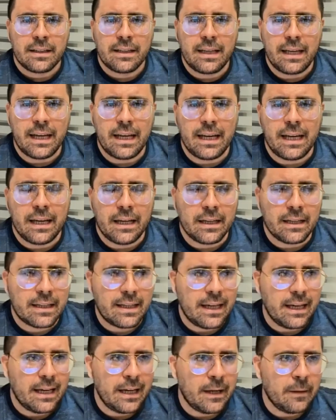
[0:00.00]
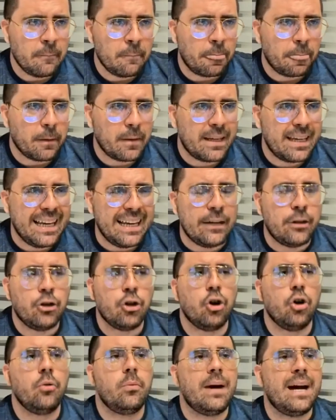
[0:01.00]
que, que, que
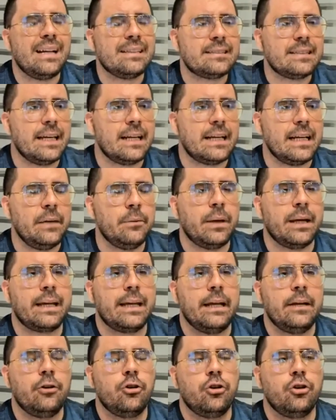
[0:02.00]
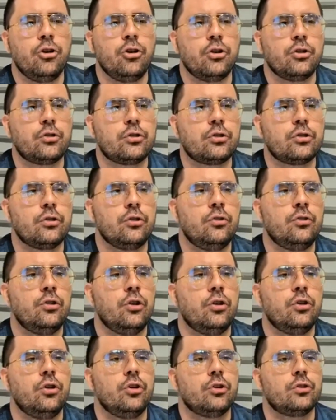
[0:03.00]
no va hacia arriba, que no nos,
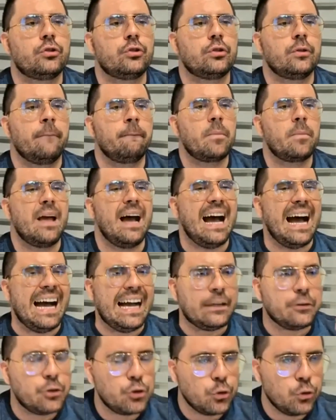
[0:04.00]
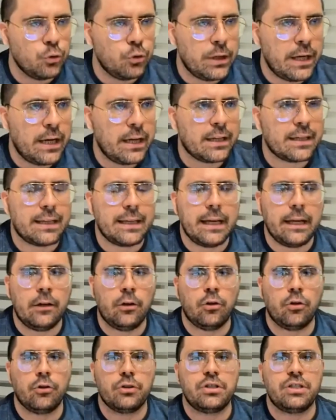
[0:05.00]
no nos ayuda que
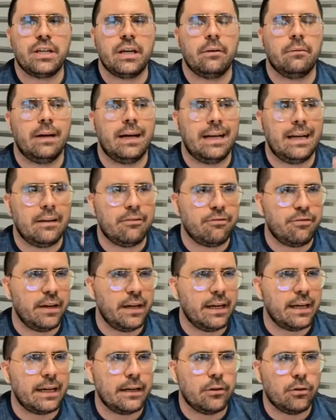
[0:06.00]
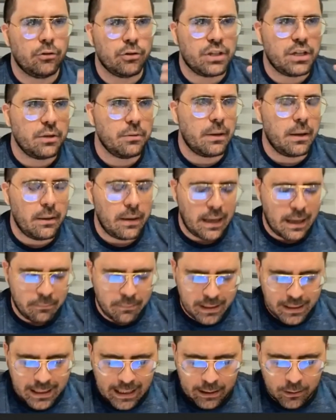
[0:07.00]
no nos lleva a la fe, que no nos lleva a
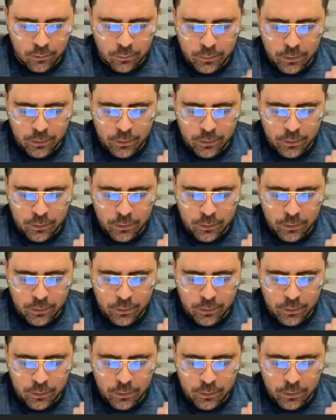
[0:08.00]
milagros.